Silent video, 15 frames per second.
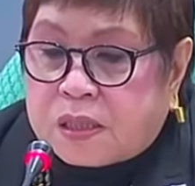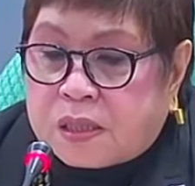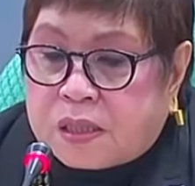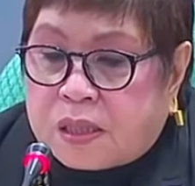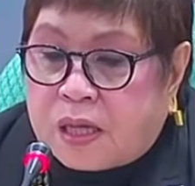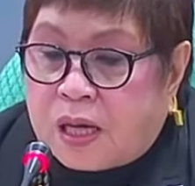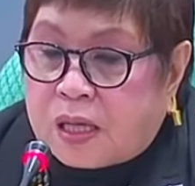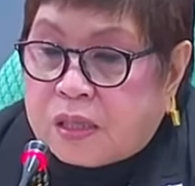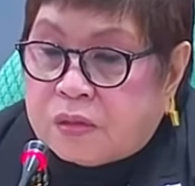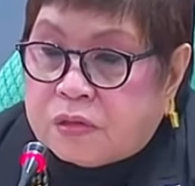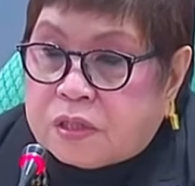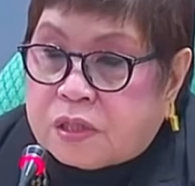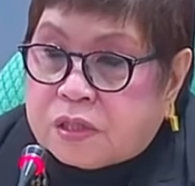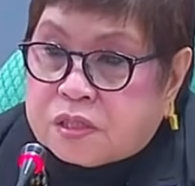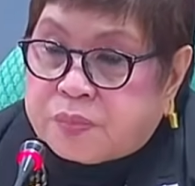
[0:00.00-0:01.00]
ayaw
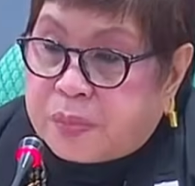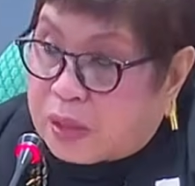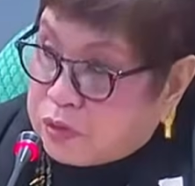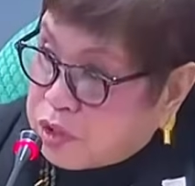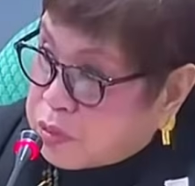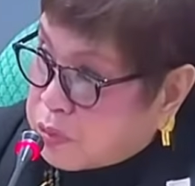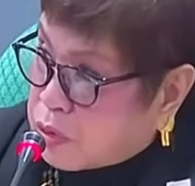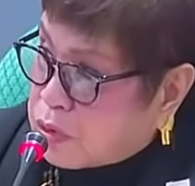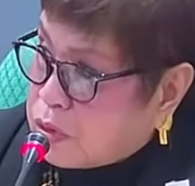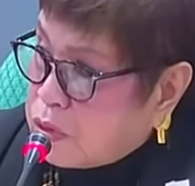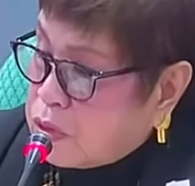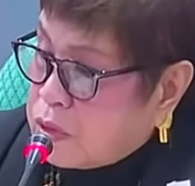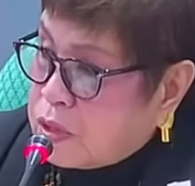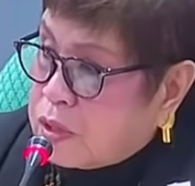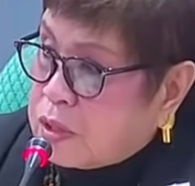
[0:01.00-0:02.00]
ng spouse mo
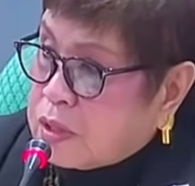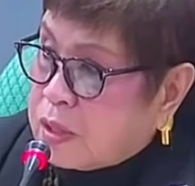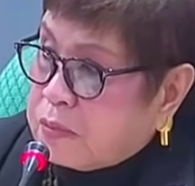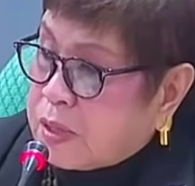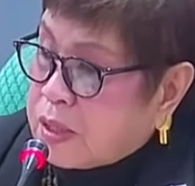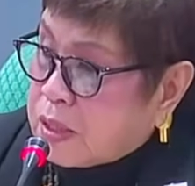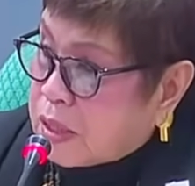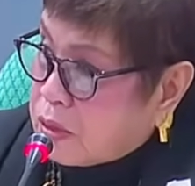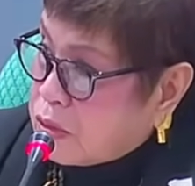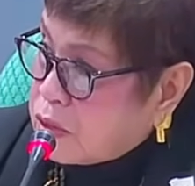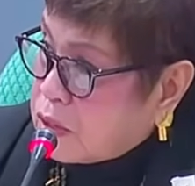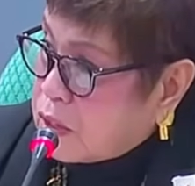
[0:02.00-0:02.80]
na magkaroon